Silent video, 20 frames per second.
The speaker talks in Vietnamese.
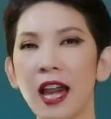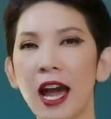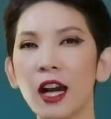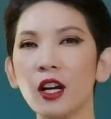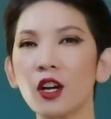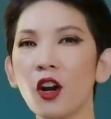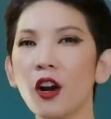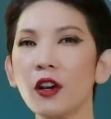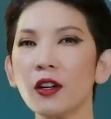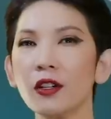đã
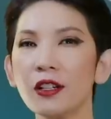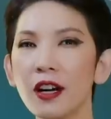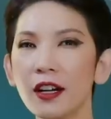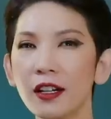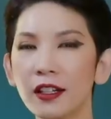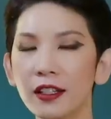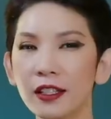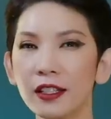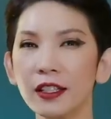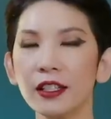có
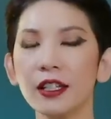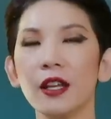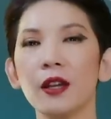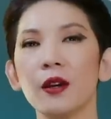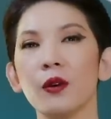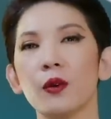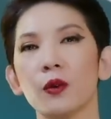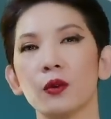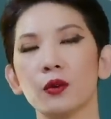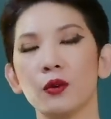rất
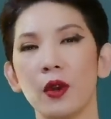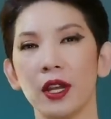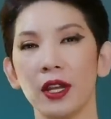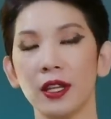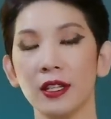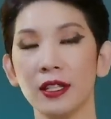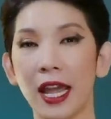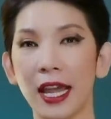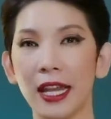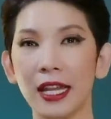nhiều
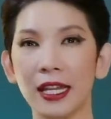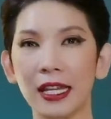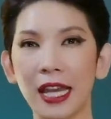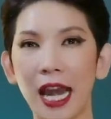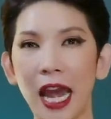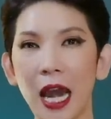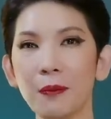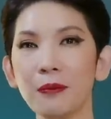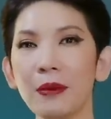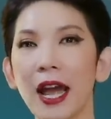chuyện nhạy
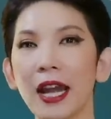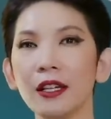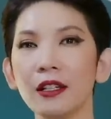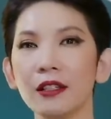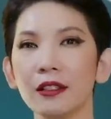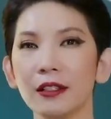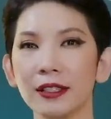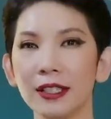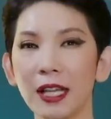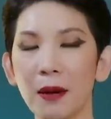cảm đã
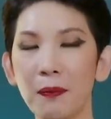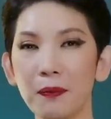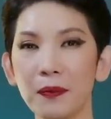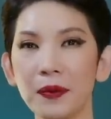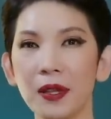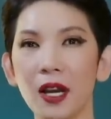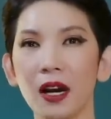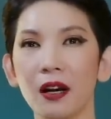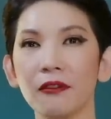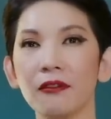được chấp
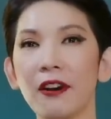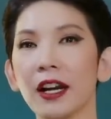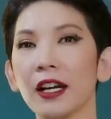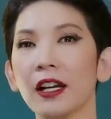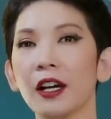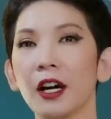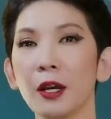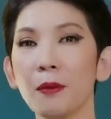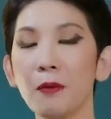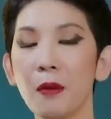nhận và
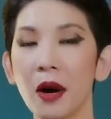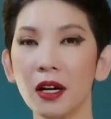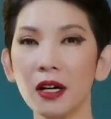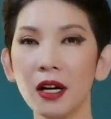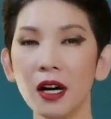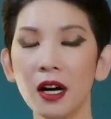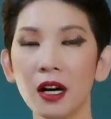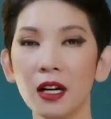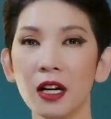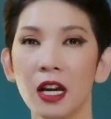cởi mở
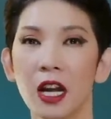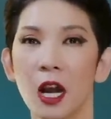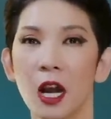hơn,